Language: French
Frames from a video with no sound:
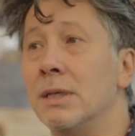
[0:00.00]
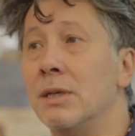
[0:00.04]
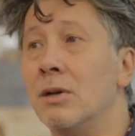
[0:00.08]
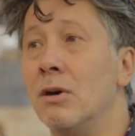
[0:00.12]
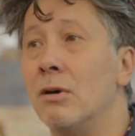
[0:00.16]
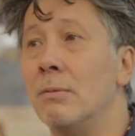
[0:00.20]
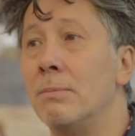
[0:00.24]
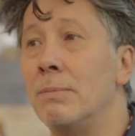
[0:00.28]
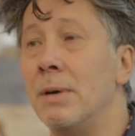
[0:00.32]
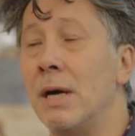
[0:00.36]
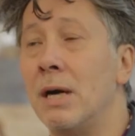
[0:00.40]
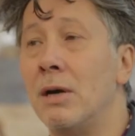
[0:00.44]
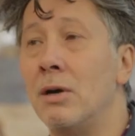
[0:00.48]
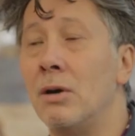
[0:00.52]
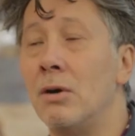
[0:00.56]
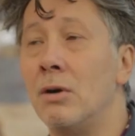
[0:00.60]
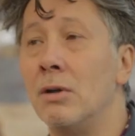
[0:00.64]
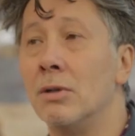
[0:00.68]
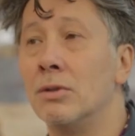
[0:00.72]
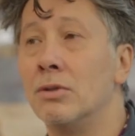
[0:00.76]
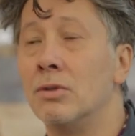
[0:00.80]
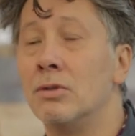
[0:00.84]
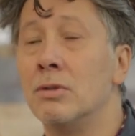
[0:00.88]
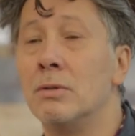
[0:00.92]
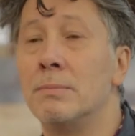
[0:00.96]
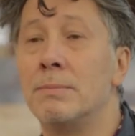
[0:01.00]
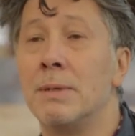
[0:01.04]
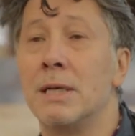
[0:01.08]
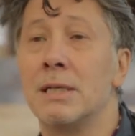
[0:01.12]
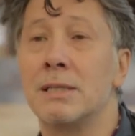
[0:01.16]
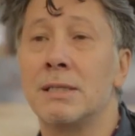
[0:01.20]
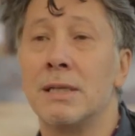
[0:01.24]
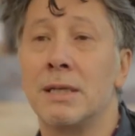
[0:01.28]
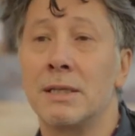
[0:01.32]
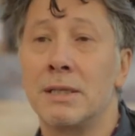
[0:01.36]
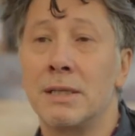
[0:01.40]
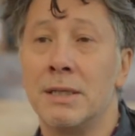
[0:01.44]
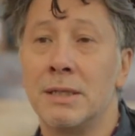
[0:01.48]
grands-parents de ne pas
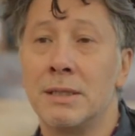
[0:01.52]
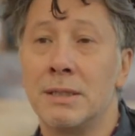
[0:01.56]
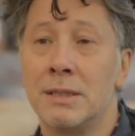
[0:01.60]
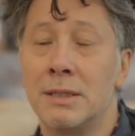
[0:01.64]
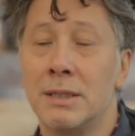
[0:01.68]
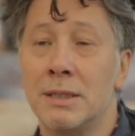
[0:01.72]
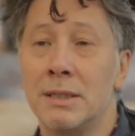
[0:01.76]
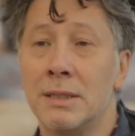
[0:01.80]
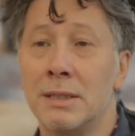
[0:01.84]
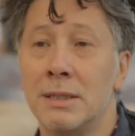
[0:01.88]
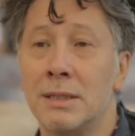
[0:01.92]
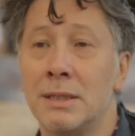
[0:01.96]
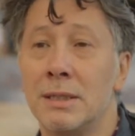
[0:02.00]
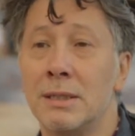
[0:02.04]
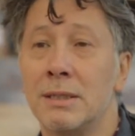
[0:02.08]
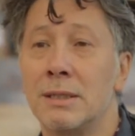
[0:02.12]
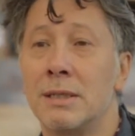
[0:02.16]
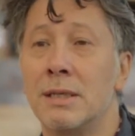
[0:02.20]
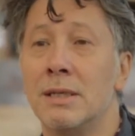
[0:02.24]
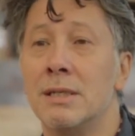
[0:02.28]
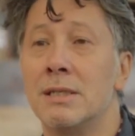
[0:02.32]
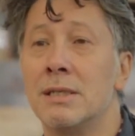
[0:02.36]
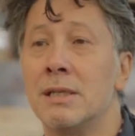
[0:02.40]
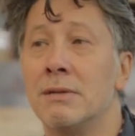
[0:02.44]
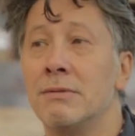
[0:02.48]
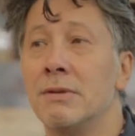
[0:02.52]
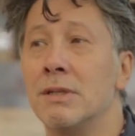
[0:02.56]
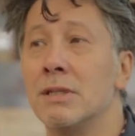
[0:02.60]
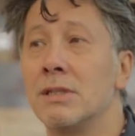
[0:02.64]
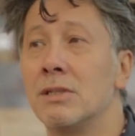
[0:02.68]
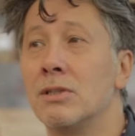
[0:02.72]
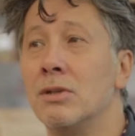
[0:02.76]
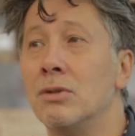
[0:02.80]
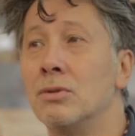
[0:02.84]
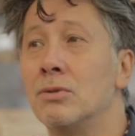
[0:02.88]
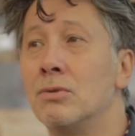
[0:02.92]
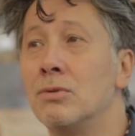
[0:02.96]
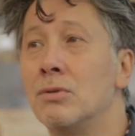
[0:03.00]
s'inquiéter, qu'ils avaient
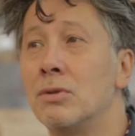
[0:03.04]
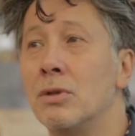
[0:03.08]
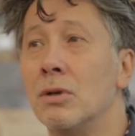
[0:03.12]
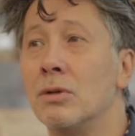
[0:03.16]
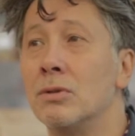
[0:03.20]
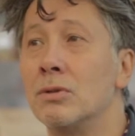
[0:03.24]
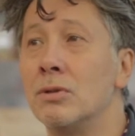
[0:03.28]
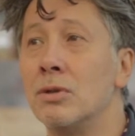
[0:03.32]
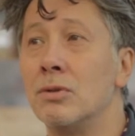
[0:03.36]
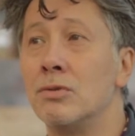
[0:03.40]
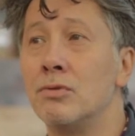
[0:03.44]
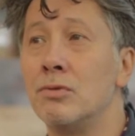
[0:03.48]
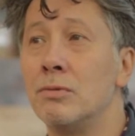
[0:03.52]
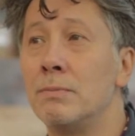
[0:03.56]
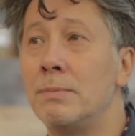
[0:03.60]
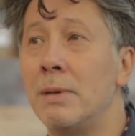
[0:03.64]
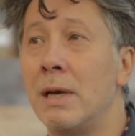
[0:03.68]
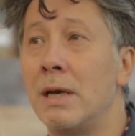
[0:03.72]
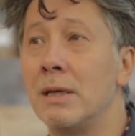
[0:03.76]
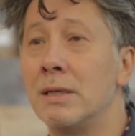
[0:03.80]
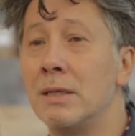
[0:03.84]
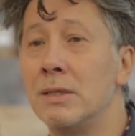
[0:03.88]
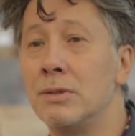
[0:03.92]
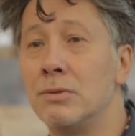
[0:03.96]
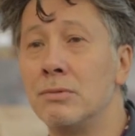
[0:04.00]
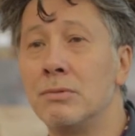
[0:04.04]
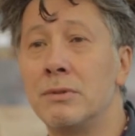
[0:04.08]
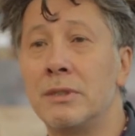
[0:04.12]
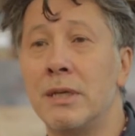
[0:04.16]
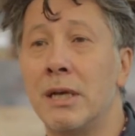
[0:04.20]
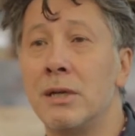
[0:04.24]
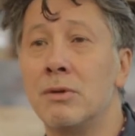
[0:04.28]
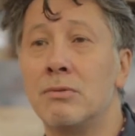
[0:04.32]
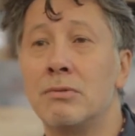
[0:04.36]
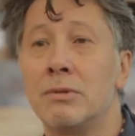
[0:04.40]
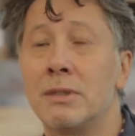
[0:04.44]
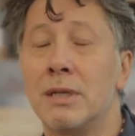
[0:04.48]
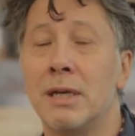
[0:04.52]
sans doute entendu parler de
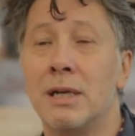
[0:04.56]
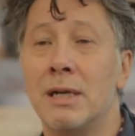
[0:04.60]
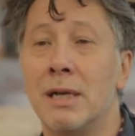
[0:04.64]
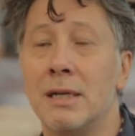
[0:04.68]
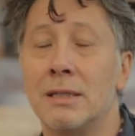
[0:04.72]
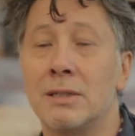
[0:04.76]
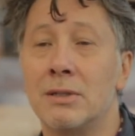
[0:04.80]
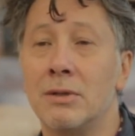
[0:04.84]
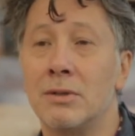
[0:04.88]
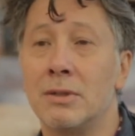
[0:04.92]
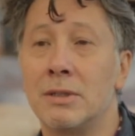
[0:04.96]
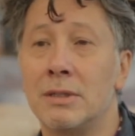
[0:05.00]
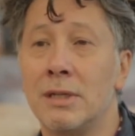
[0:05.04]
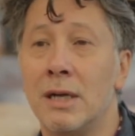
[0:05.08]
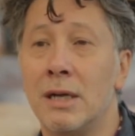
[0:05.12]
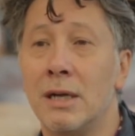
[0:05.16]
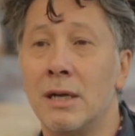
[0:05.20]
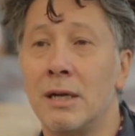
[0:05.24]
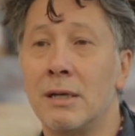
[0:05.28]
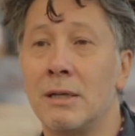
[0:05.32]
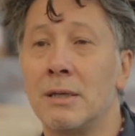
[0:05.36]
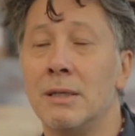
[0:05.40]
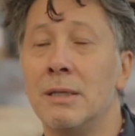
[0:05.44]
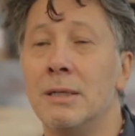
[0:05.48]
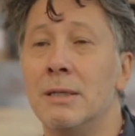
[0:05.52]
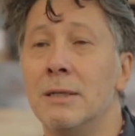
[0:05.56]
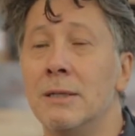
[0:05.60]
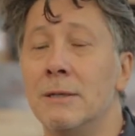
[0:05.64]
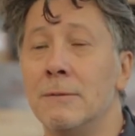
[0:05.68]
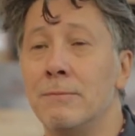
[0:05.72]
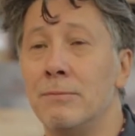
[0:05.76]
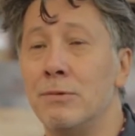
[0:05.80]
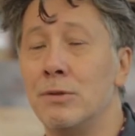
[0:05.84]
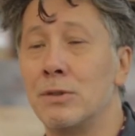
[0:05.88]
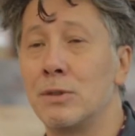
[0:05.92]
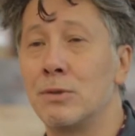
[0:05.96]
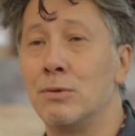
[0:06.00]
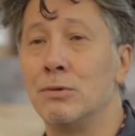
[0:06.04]
tel ou tel attentat,
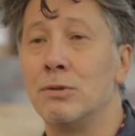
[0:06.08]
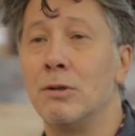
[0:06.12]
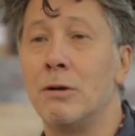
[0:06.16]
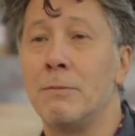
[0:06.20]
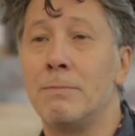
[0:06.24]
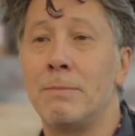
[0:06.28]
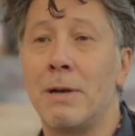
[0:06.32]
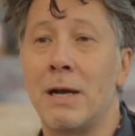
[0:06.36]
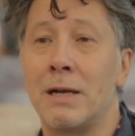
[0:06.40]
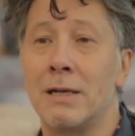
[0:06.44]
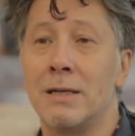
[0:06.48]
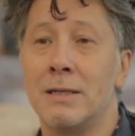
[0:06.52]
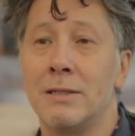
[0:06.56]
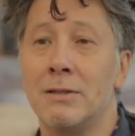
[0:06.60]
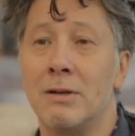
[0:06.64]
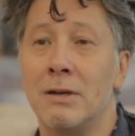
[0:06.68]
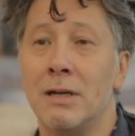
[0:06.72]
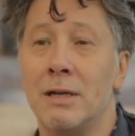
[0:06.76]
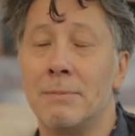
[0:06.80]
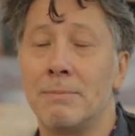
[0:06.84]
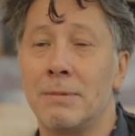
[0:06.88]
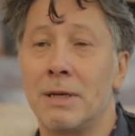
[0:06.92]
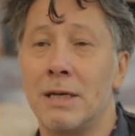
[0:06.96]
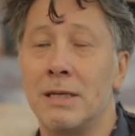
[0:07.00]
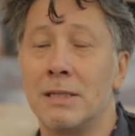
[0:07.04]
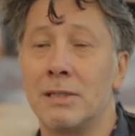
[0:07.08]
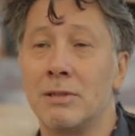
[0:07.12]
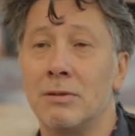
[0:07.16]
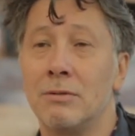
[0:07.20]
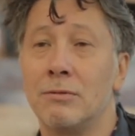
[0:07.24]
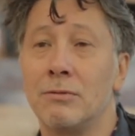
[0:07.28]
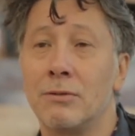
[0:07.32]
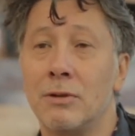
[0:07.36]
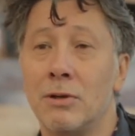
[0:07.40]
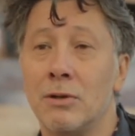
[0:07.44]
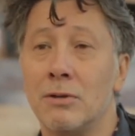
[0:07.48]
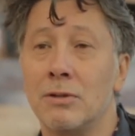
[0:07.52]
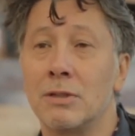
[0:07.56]
puisqu'on en parlait dans la presse en
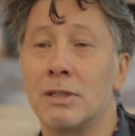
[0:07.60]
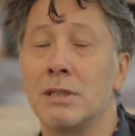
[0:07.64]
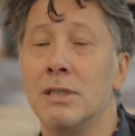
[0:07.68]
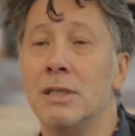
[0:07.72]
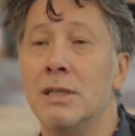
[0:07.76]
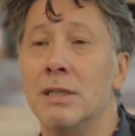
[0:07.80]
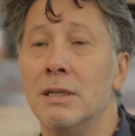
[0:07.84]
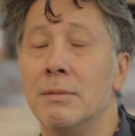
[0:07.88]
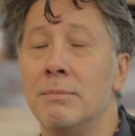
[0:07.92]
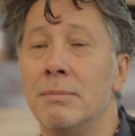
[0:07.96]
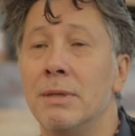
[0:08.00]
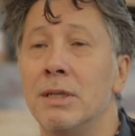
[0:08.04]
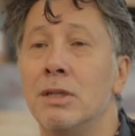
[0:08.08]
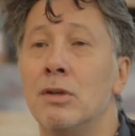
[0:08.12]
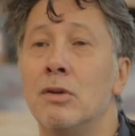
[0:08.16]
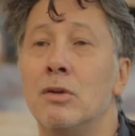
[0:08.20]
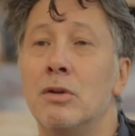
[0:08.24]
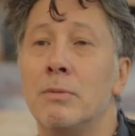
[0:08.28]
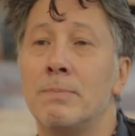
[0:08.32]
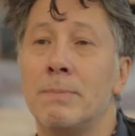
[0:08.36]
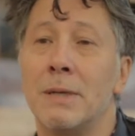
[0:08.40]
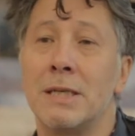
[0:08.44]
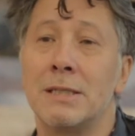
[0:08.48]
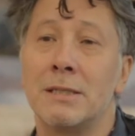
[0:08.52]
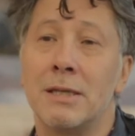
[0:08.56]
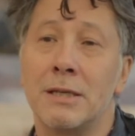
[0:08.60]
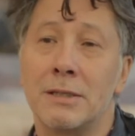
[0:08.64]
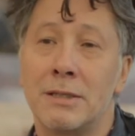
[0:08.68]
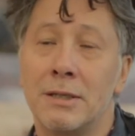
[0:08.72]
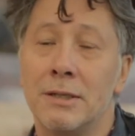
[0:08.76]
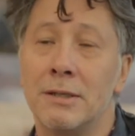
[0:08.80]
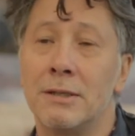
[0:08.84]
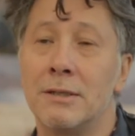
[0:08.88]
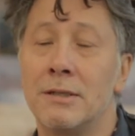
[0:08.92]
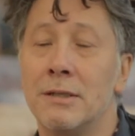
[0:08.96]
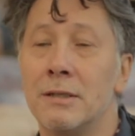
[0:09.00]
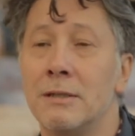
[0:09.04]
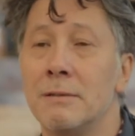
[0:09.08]
France, mais de ne pas
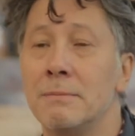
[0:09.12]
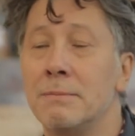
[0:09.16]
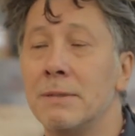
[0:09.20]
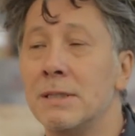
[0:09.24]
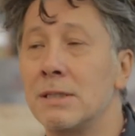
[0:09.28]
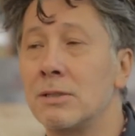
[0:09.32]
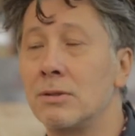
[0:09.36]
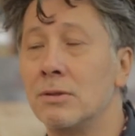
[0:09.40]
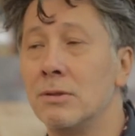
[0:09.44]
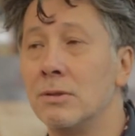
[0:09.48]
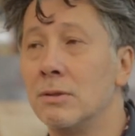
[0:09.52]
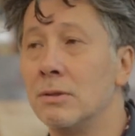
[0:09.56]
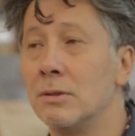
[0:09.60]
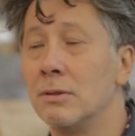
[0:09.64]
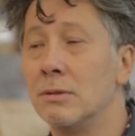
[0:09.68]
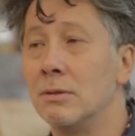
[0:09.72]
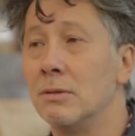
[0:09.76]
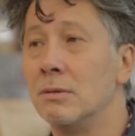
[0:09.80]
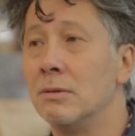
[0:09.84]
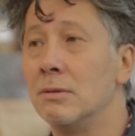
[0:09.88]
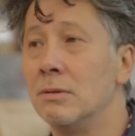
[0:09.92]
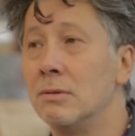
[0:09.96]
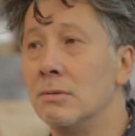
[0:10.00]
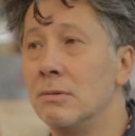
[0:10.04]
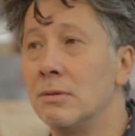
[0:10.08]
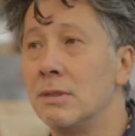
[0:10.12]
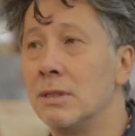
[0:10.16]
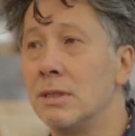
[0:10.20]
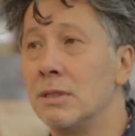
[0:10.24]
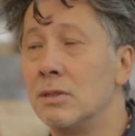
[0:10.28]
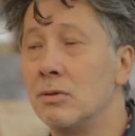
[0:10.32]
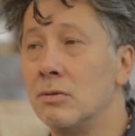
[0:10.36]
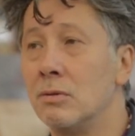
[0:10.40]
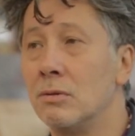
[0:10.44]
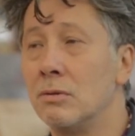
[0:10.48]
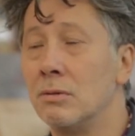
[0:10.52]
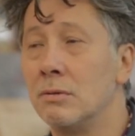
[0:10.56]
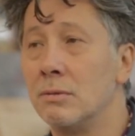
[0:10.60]
s'inquiéter parce que nous
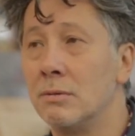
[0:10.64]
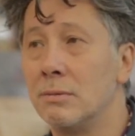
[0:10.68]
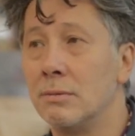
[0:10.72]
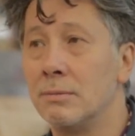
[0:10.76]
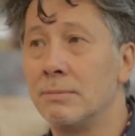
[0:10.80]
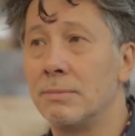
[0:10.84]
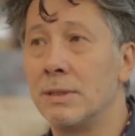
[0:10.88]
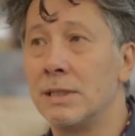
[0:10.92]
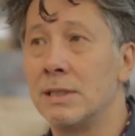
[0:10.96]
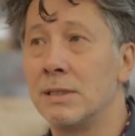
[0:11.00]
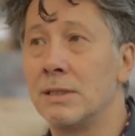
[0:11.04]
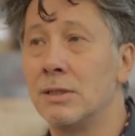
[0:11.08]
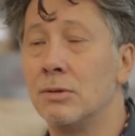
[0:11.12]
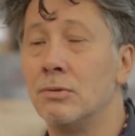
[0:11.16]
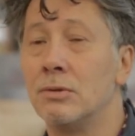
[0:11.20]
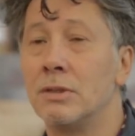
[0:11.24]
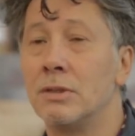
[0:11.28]
étions passés au